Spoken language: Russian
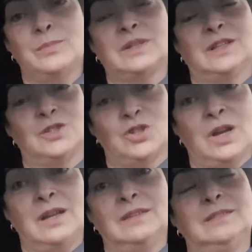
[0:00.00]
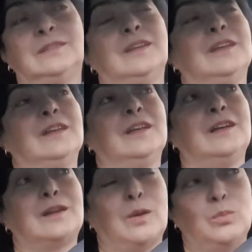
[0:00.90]
продолжает
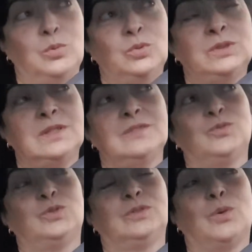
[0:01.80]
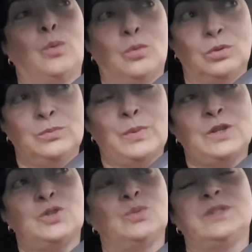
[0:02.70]
работать. Вот год
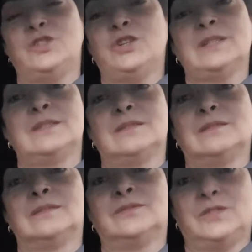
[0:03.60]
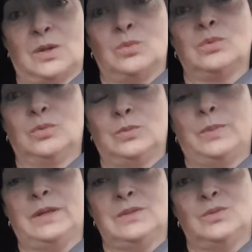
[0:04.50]
прошел, сейчас э, второй год
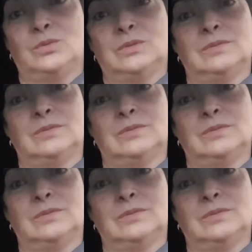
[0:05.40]
пойдет.